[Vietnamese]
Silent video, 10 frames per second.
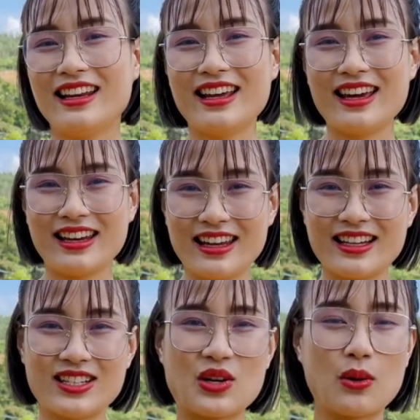Nên ấy,
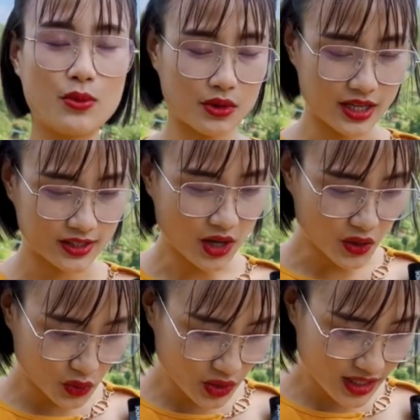chỉ có một lý
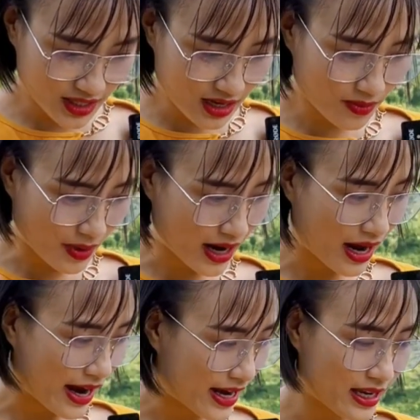do duy nhất
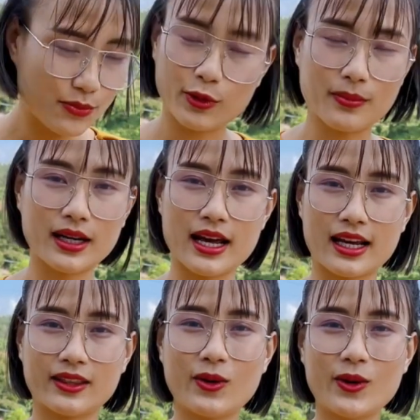mà anh ấy muốn bật
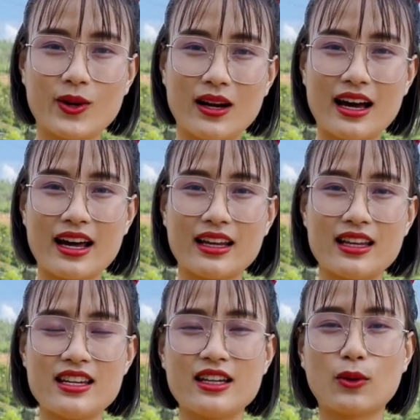đèn thôi, đó là anh
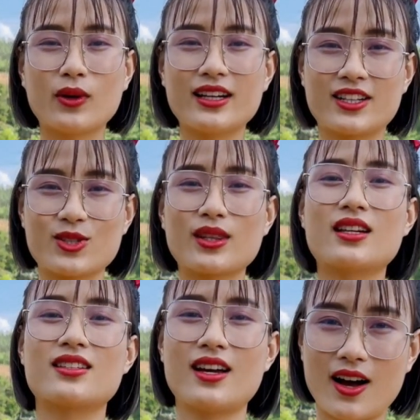ấy nhìn quân địch cho
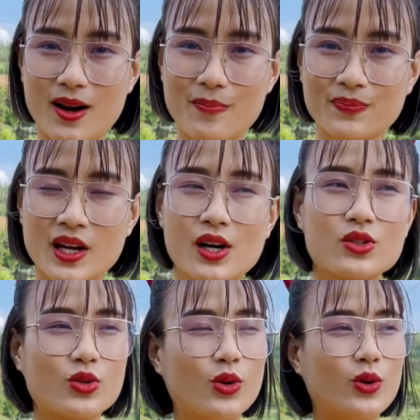thật rõ.
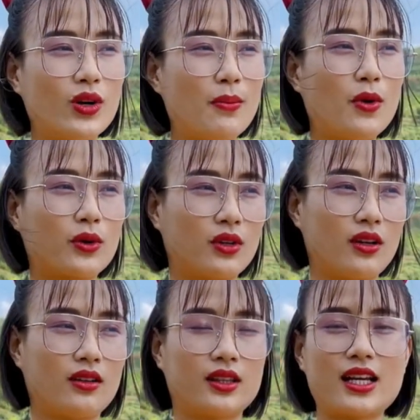Dù là một
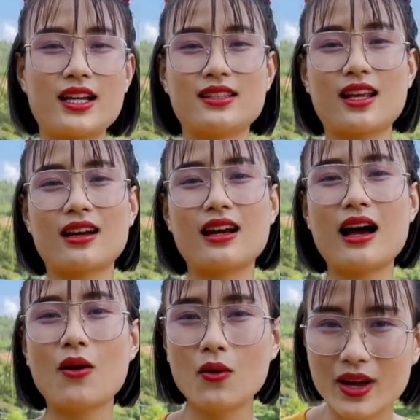tay săn
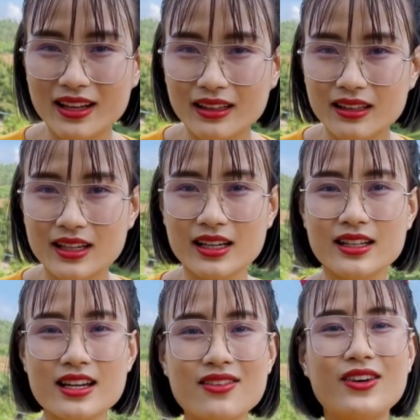lão luyện thì
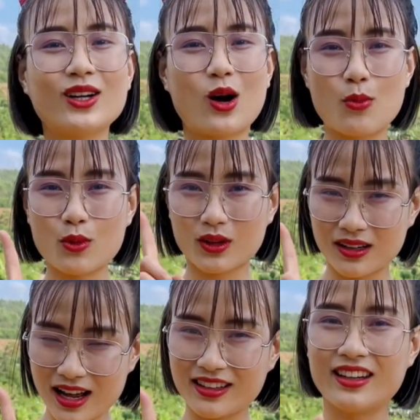ít nhất vẫn có một
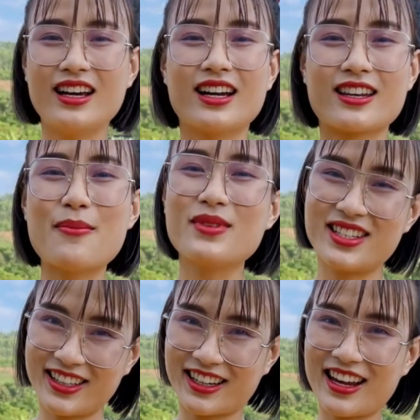lần đâm
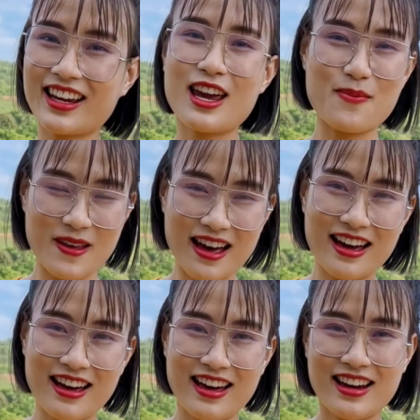trượt anh em nhá.
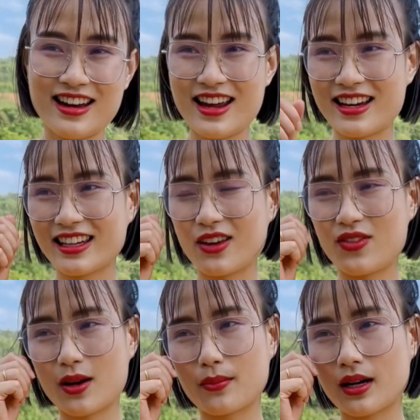Nên cái
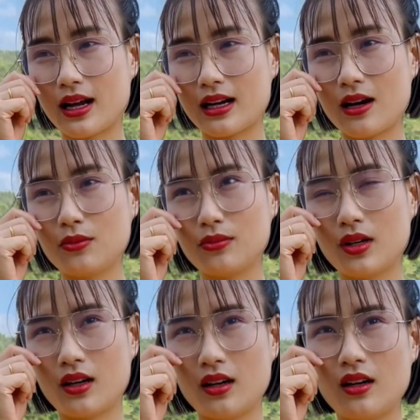việc mà đàn
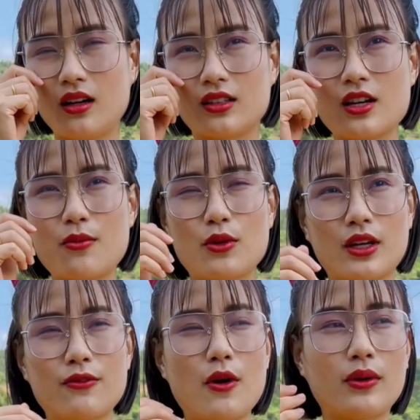ông ở trong
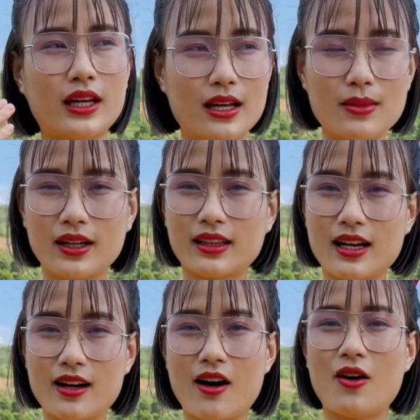một cái phòng kín mà người
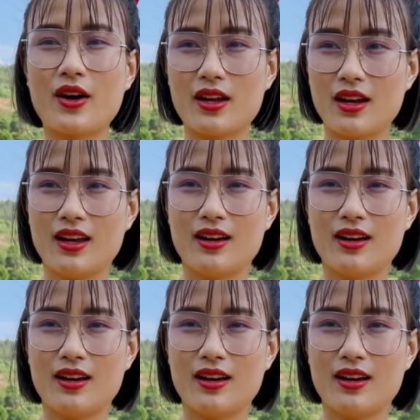ta đòi